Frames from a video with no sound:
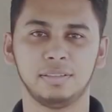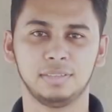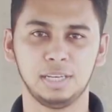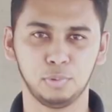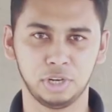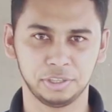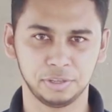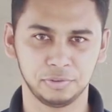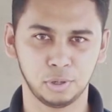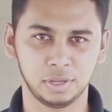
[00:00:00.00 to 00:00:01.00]
আসসালামু
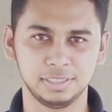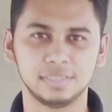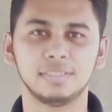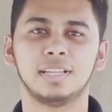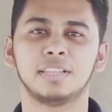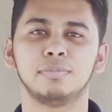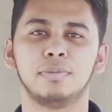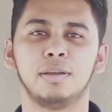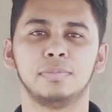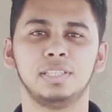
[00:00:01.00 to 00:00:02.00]
আলাইকুম এভরিওয়ান দিস ইজ আসিফ
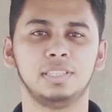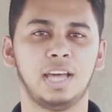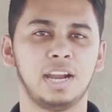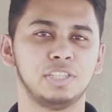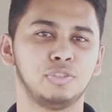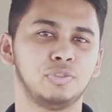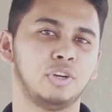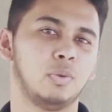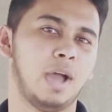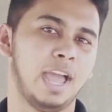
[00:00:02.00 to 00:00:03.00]
আহমেদ কারেন্ট
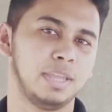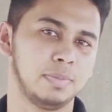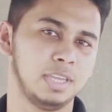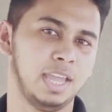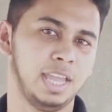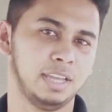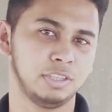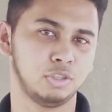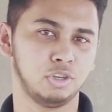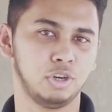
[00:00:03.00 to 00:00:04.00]
স্টুডেন্ট অফ আইবিএ
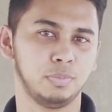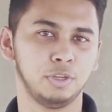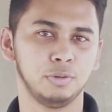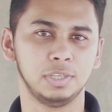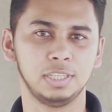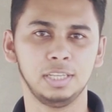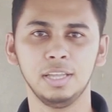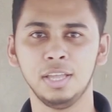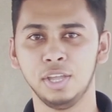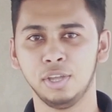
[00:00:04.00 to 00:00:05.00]
এক্স স্টুডেন্ট অফ বিউবিটি
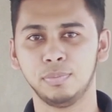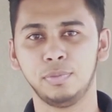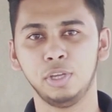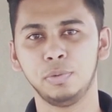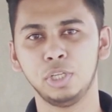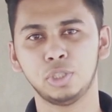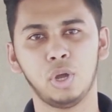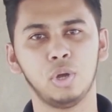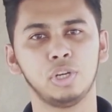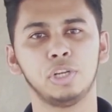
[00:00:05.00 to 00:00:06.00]
বিউবিটি
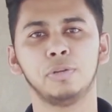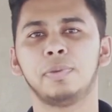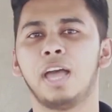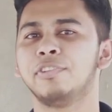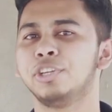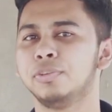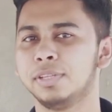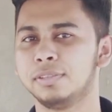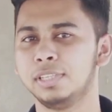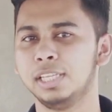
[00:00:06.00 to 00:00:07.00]
সহ অন্যান্য প্রাইভেট
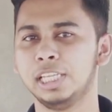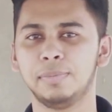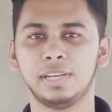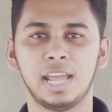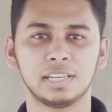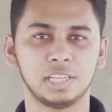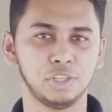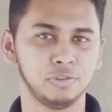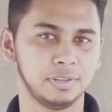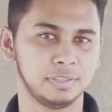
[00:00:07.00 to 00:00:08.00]
ইউনিভার্সিটি কিংবা ন্যাশনাল
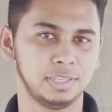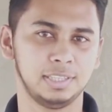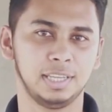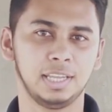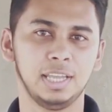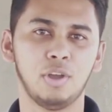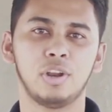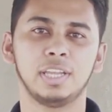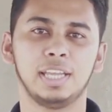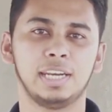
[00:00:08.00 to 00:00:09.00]
ইউনিভার্সিটি থেকে
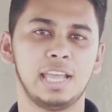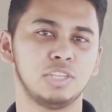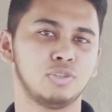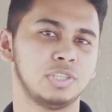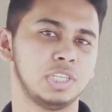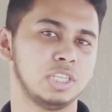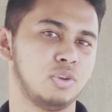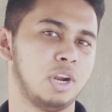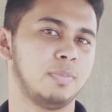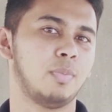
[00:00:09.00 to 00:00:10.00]
অনেকে গ্র্যাজুয়েশন শেষ
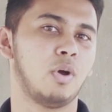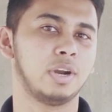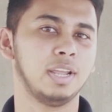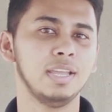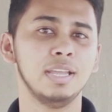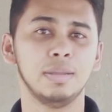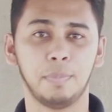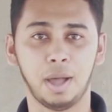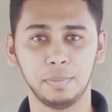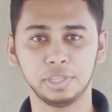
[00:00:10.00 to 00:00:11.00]
করার পরে
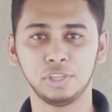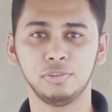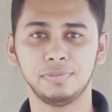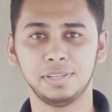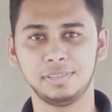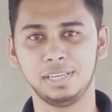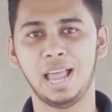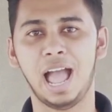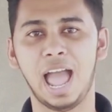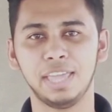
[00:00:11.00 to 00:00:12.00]
পাবলিক
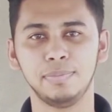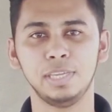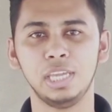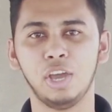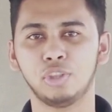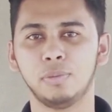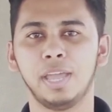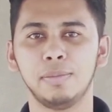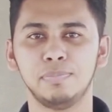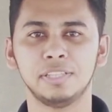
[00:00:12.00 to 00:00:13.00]
ইউনিভার্সিটির আইবিএ
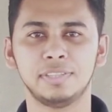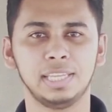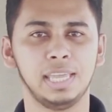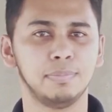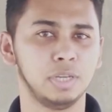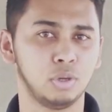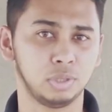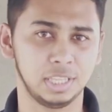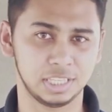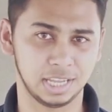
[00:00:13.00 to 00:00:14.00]
অথবা এফবিএস থেকে এমবিএ
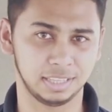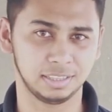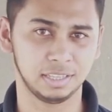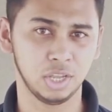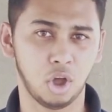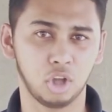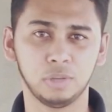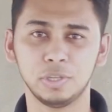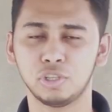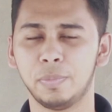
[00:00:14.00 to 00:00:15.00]
করতে চান
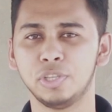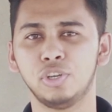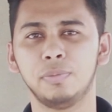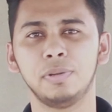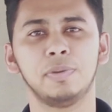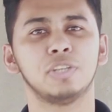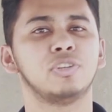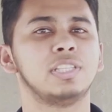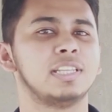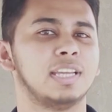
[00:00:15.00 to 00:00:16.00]
অথবা জবের জন্য
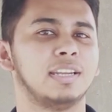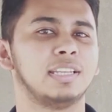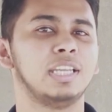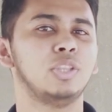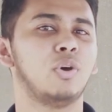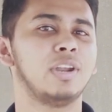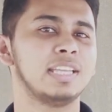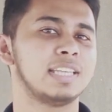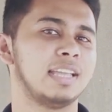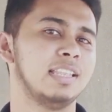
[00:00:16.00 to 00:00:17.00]
প্রিপারেশন নিতে চান কিন্তু
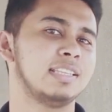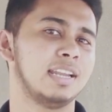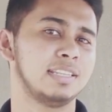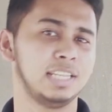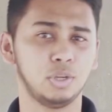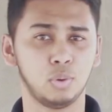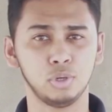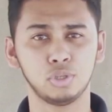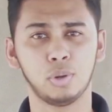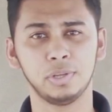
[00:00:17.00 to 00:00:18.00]
অনেকে জানতে চান ঠিক
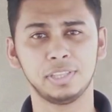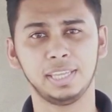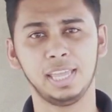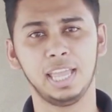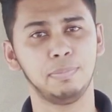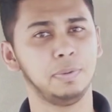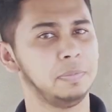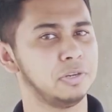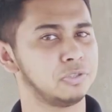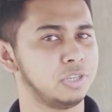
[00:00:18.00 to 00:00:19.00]
কোন সময় থেকে এই
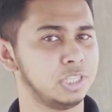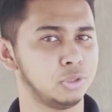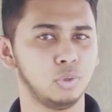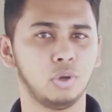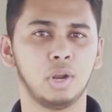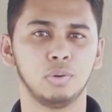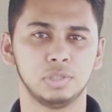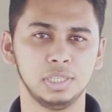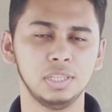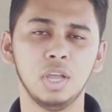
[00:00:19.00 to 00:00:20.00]
প্রিপারেশনটি শুরু করা
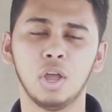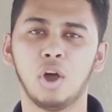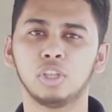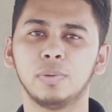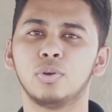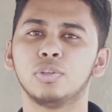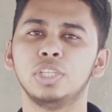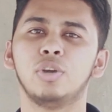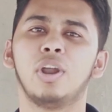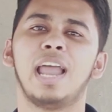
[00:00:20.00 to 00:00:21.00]
উচিত অথবা
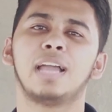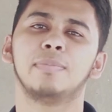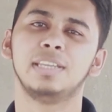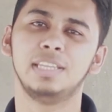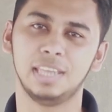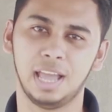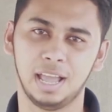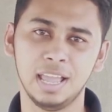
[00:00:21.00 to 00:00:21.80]
কোচিং করা লাগবে কি না